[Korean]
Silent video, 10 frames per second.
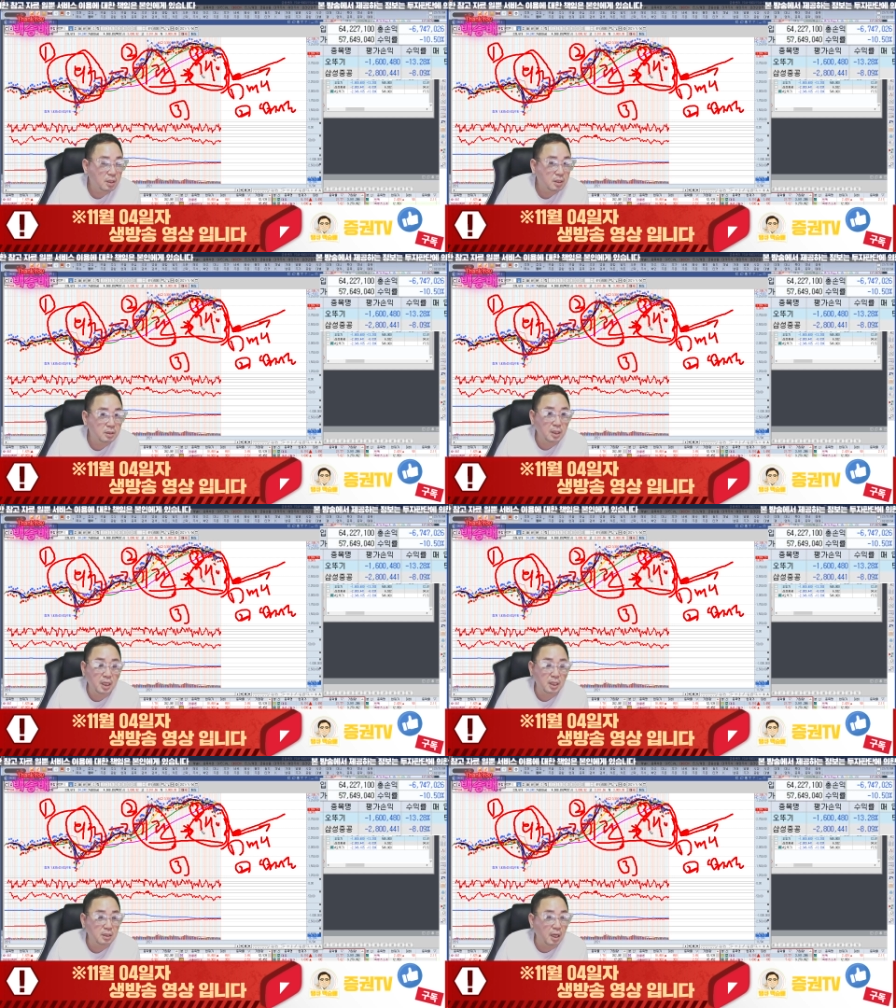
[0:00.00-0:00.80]
근데
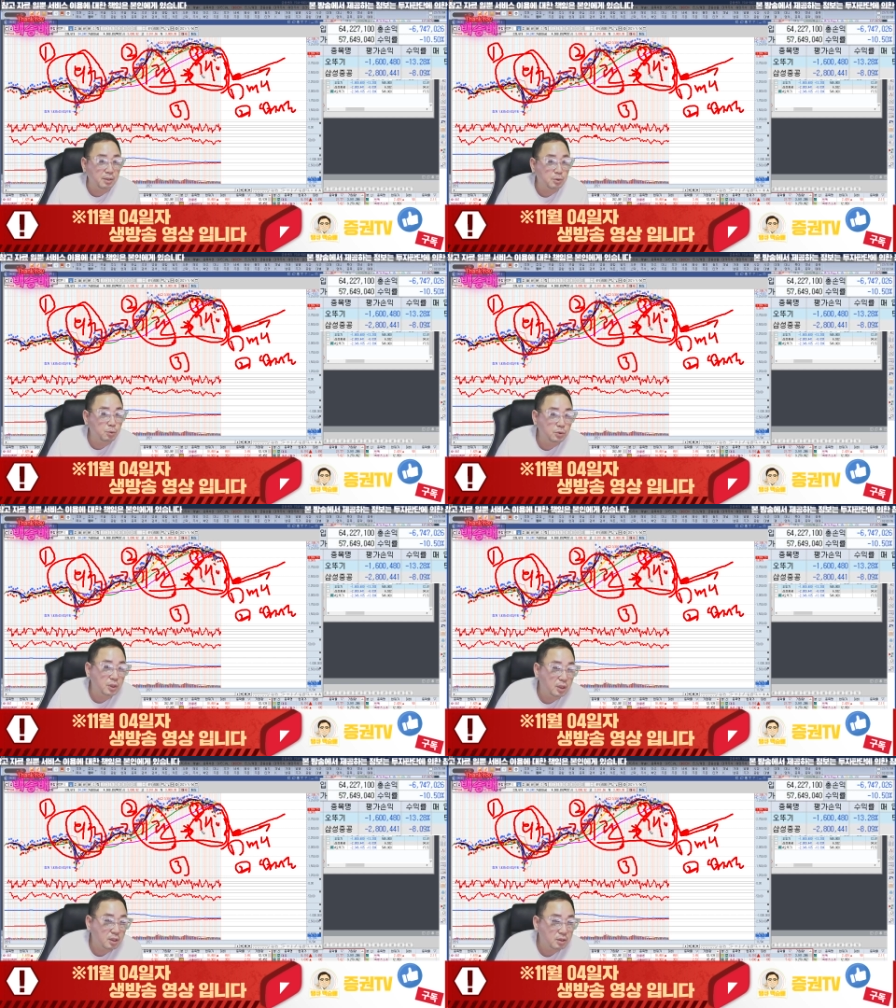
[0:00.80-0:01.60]
얘네들은 안
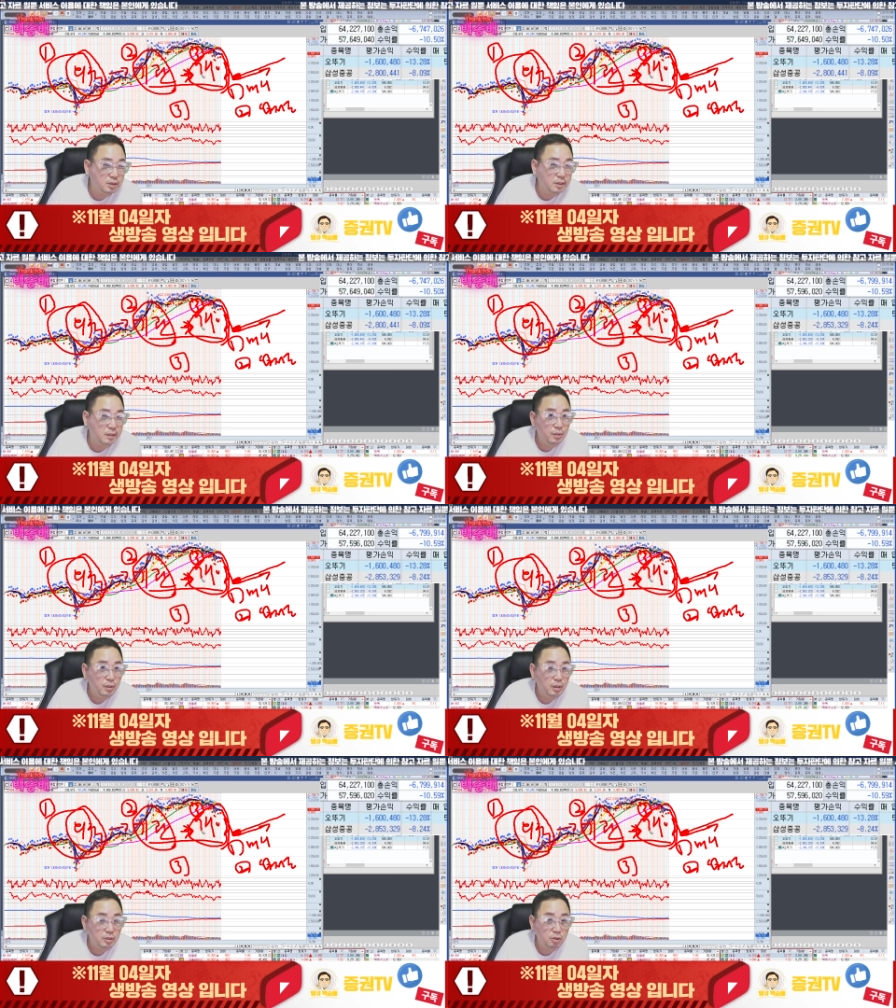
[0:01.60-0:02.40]
들어오잖아. 그지?
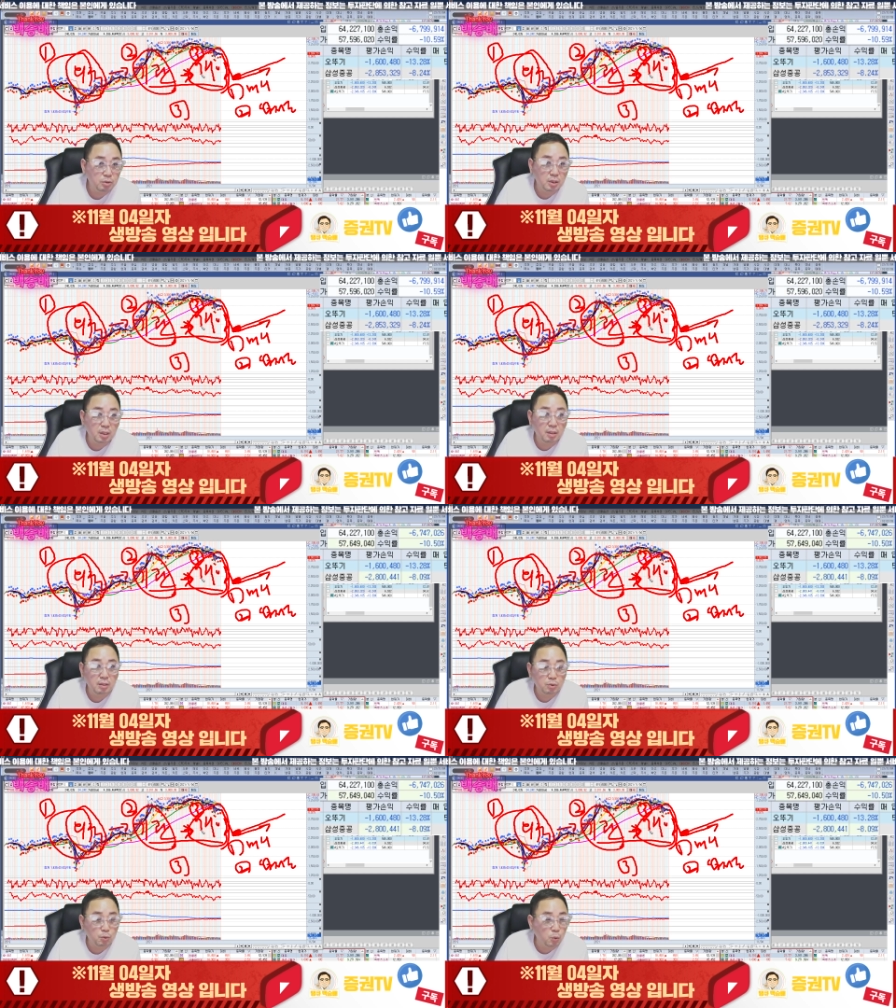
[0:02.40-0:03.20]
현재
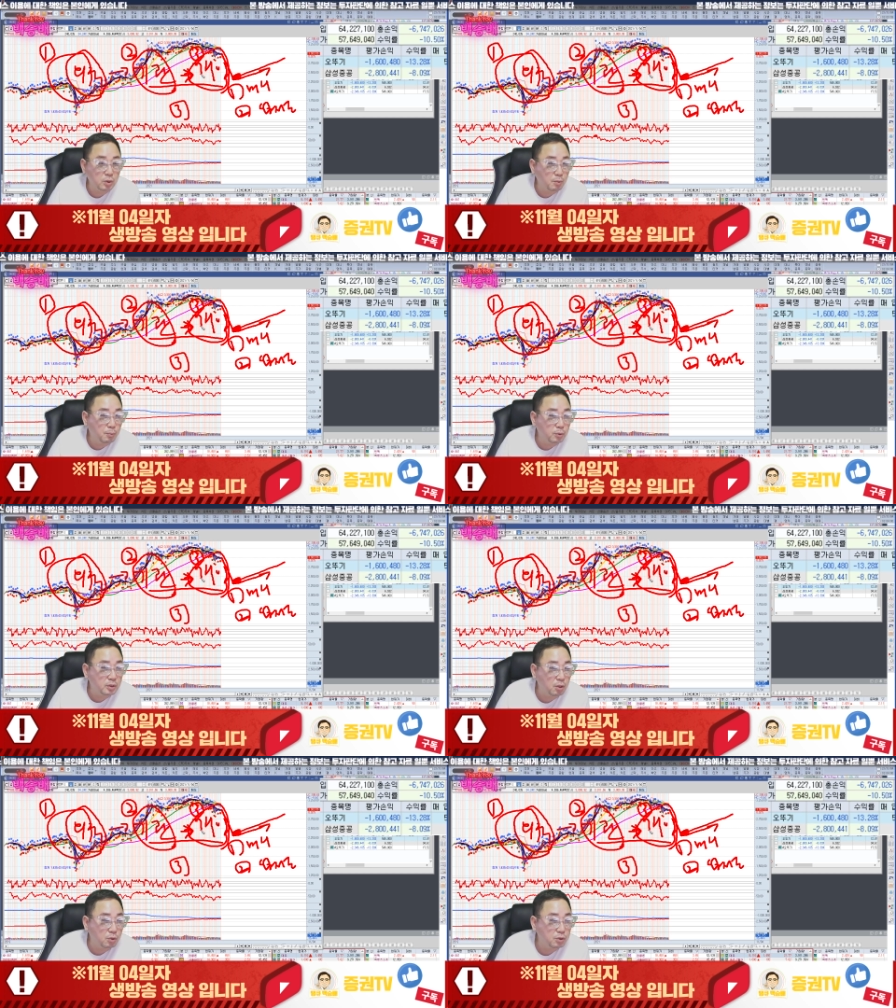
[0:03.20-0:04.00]
들어온다는
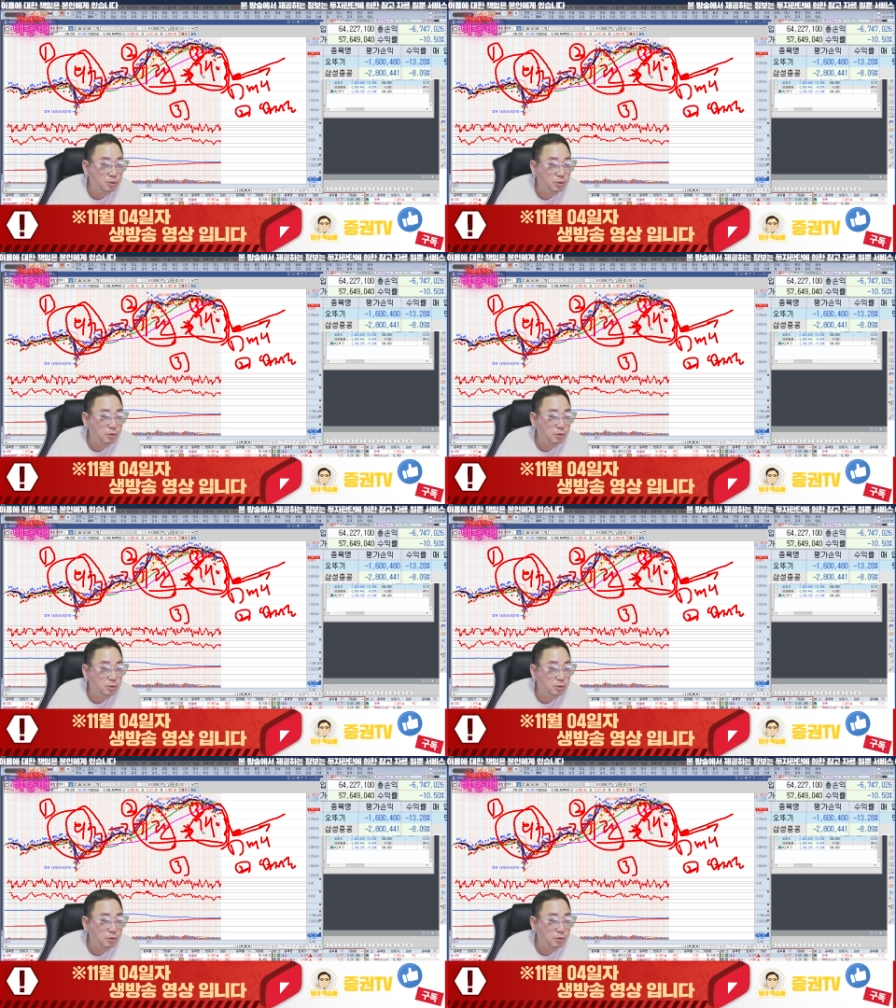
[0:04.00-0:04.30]
보장이 어디 있어?